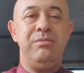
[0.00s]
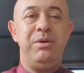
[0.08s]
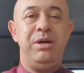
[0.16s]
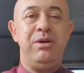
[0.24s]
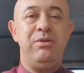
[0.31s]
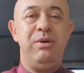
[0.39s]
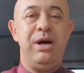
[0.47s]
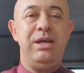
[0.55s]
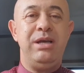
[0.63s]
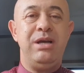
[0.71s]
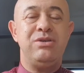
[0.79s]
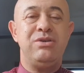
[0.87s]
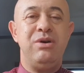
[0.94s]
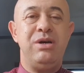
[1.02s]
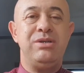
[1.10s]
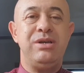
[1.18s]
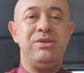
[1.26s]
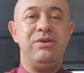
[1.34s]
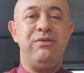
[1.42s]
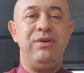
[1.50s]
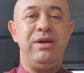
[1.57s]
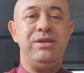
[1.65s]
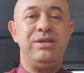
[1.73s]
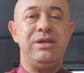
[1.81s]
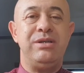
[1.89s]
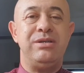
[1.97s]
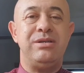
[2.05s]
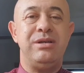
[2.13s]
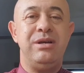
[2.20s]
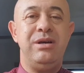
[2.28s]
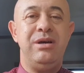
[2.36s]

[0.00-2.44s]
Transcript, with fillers: Perdoai as nossas ofensas